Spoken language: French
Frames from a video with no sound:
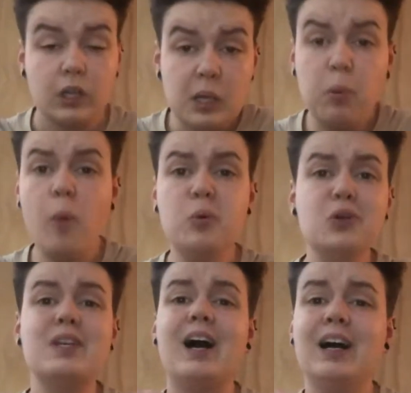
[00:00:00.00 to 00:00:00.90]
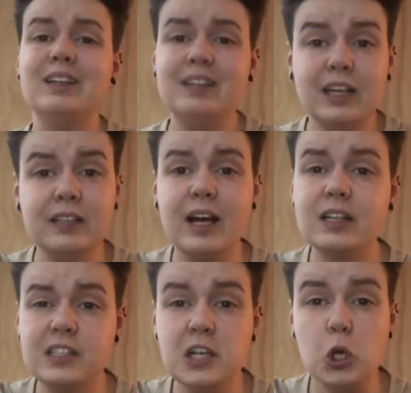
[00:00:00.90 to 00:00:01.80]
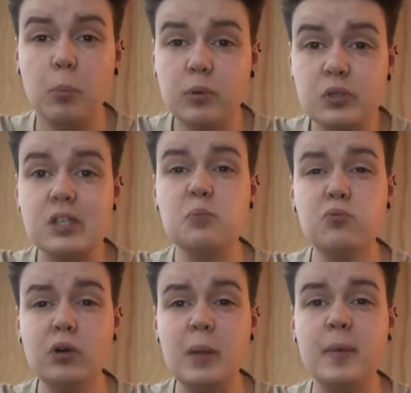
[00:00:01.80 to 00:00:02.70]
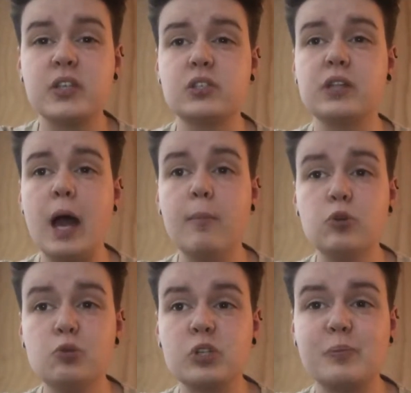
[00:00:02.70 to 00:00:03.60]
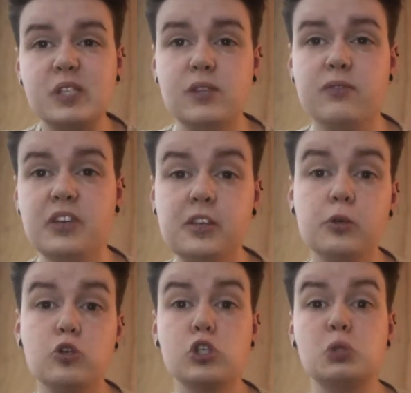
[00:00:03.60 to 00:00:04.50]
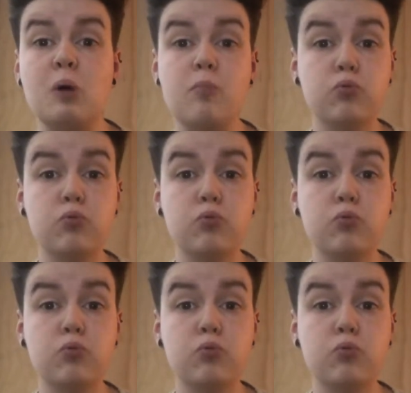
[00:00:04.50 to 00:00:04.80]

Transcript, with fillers: Ils proposent un tas d'articles pensés pour les personnes à besoins spécifiques, que ce soit